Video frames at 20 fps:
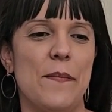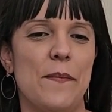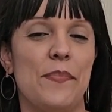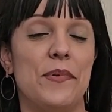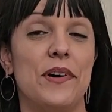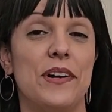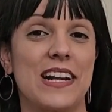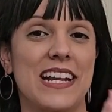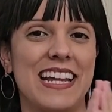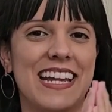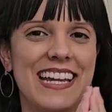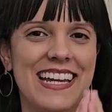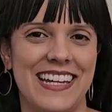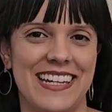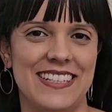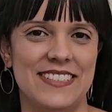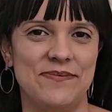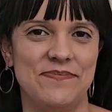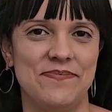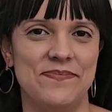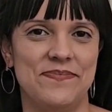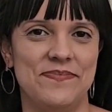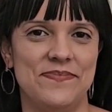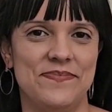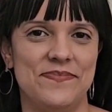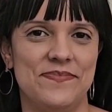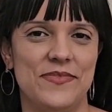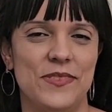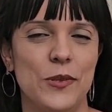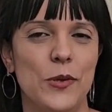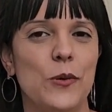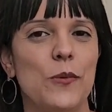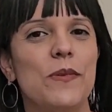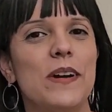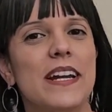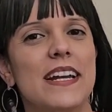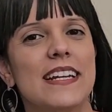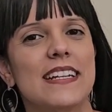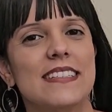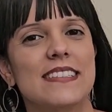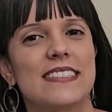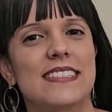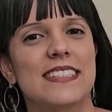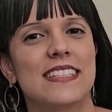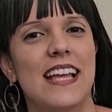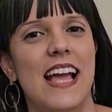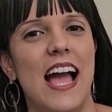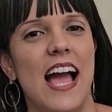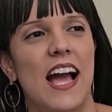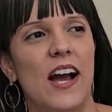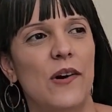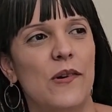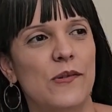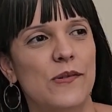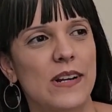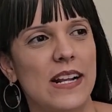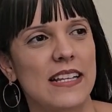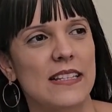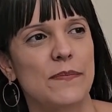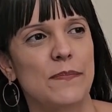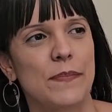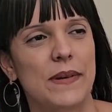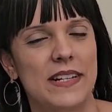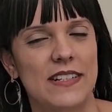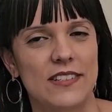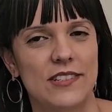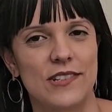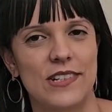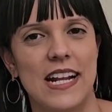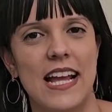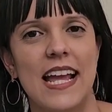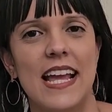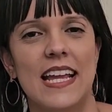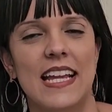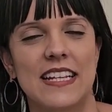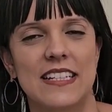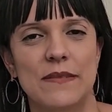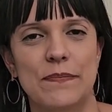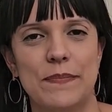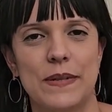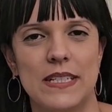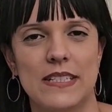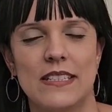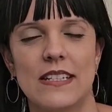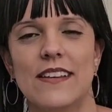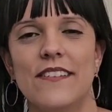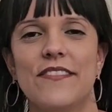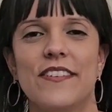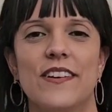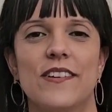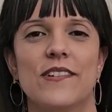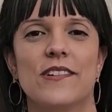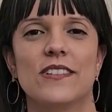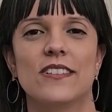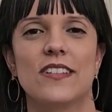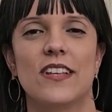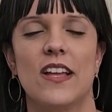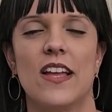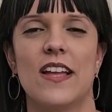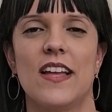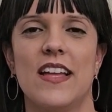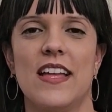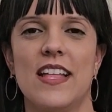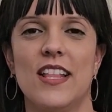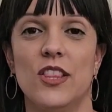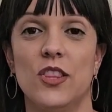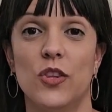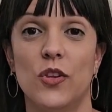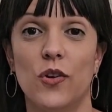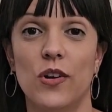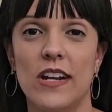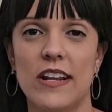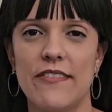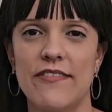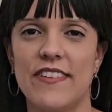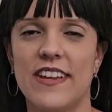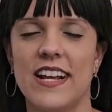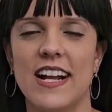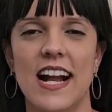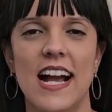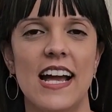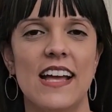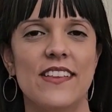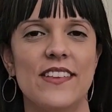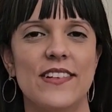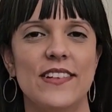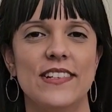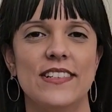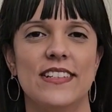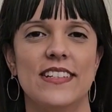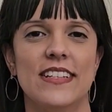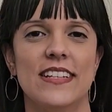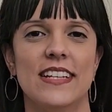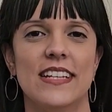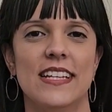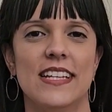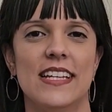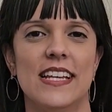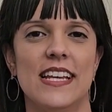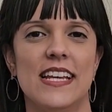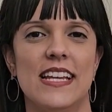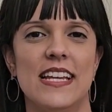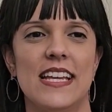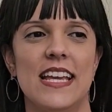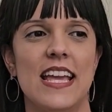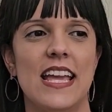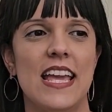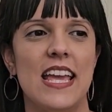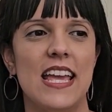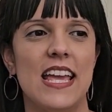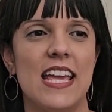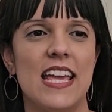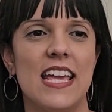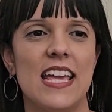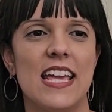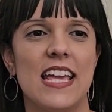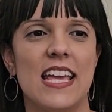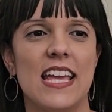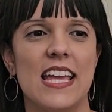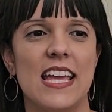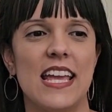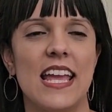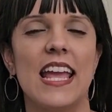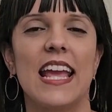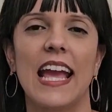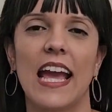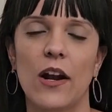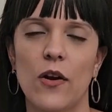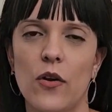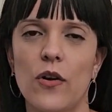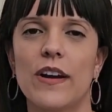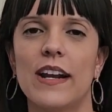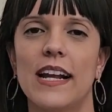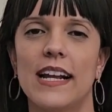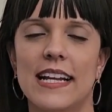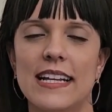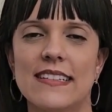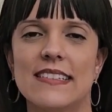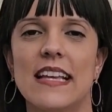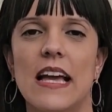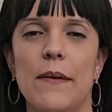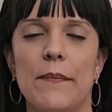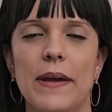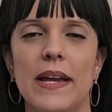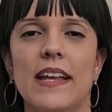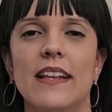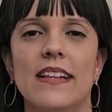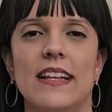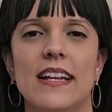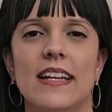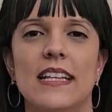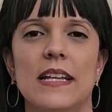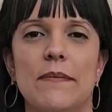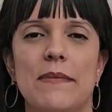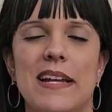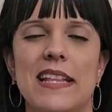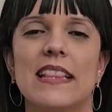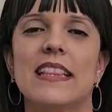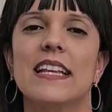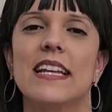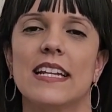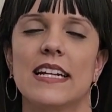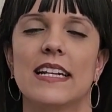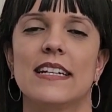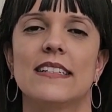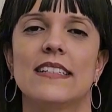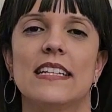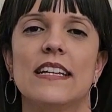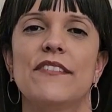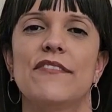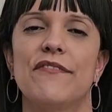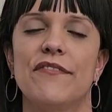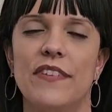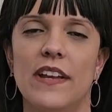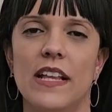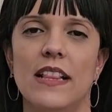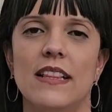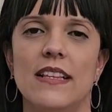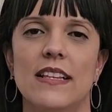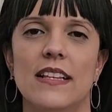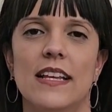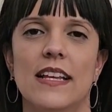¿Por qué tú ves a unas personas en específicos tonificados y que logran esa meta de mantenerse fit,